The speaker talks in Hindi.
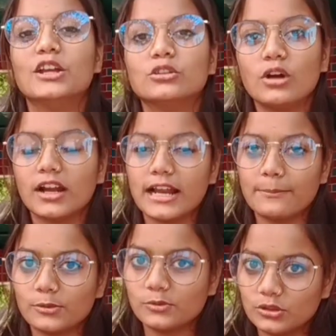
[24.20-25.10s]
तो अगर
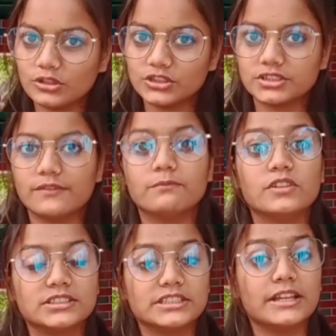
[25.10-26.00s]
आप लोग बोलोगे तो उसका
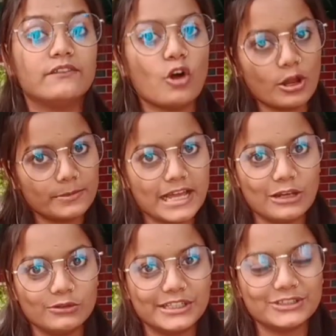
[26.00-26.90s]
बर्थडे व्लॉग भी
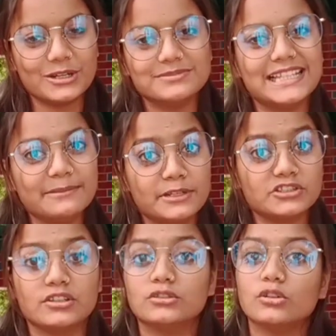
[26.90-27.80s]
डालोगे तो हम
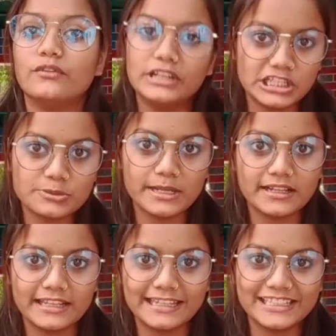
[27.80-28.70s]
सेलिब्रेशन तो विलेज
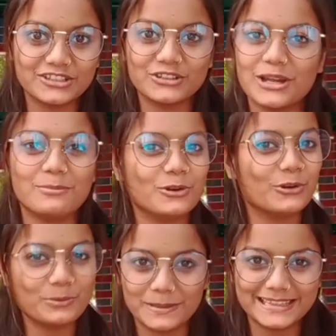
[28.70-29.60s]
में करेंगे क्योंकि आप
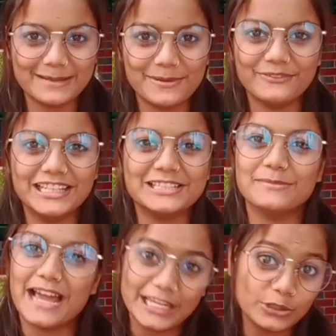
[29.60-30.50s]
लोगों को पता है मैं विलेज
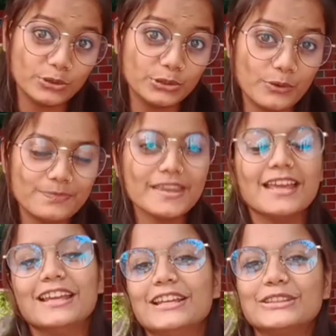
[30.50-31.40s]
में आई हुई हूँ
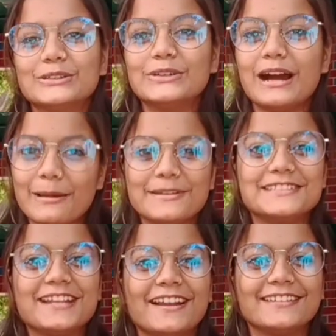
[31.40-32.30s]

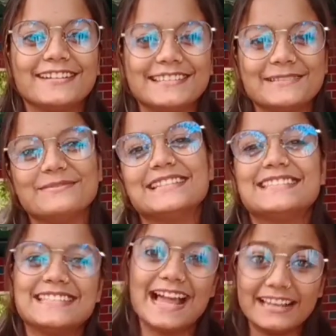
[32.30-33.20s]
अभी स्टार्ट करते हैं अपना
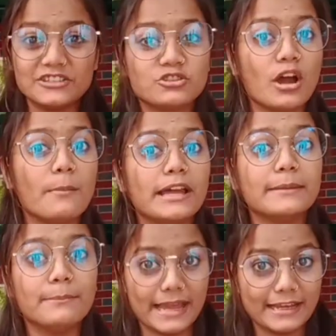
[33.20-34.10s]
चैलेंज तो
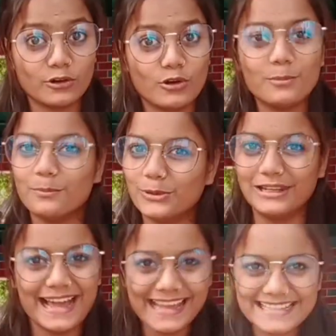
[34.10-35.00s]
हमारी बहना को
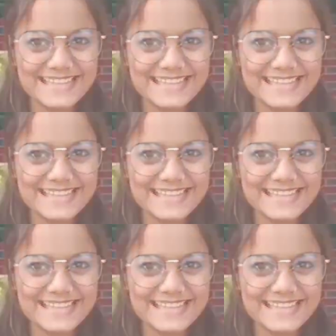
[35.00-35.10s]
बुलाया